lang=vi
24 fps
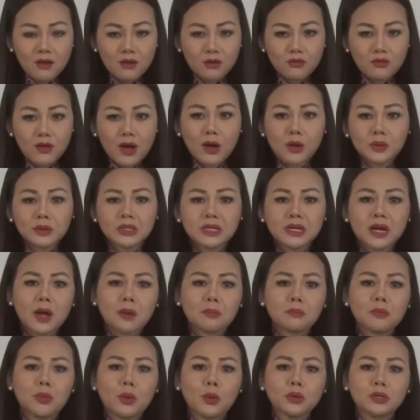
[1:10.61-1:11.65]
Vào thứ
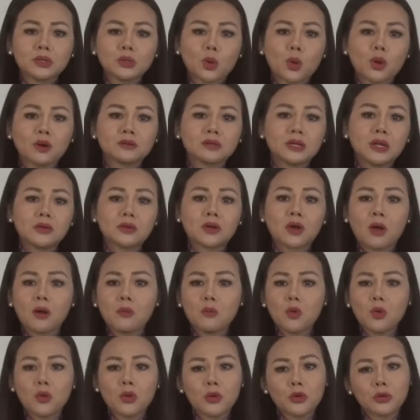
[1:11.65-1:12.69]
Năm mỗi tuần đều có
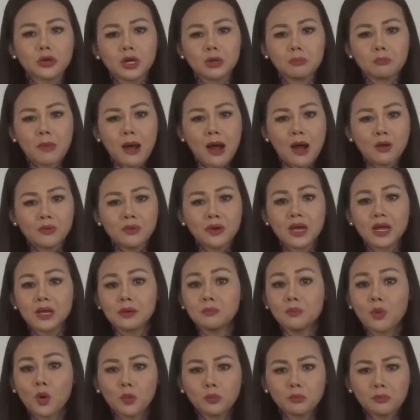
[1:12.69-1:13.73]
một cuộc họp báo để
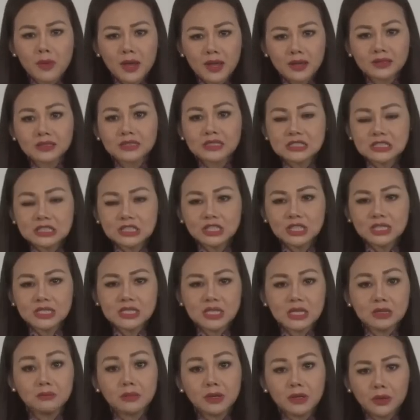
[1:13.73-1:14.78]
bốn bên tương trình
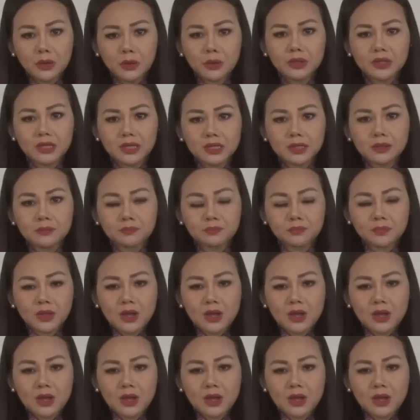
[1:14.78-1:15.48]
diễn biến hội nghị.